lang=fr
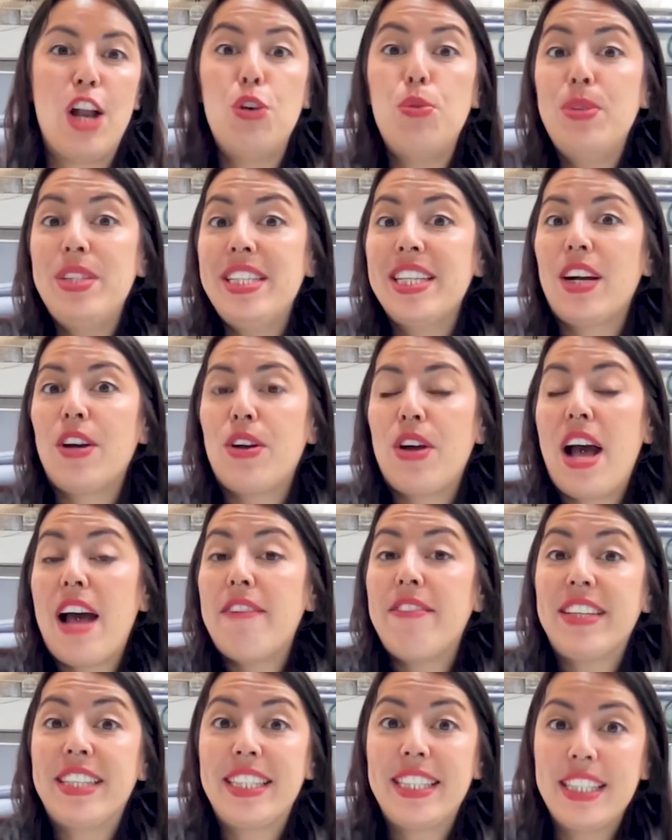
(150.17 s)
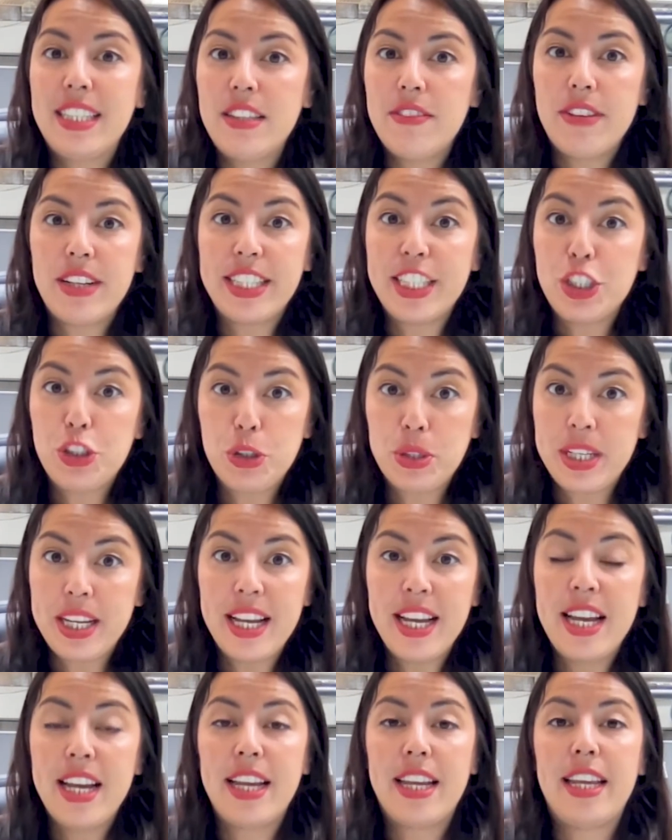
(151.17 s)
lui dire euh, avec qui il va déjeuner.
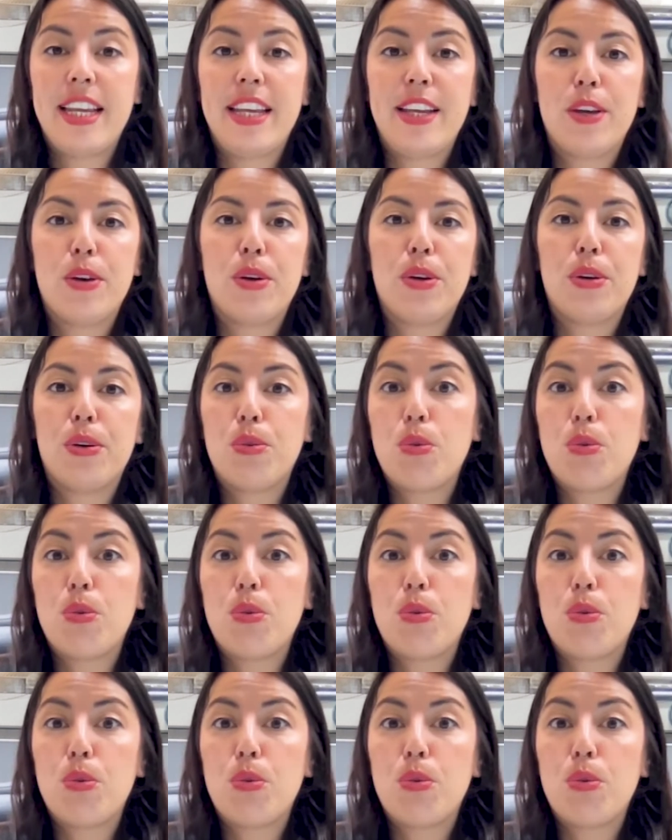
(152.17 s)
Et euh,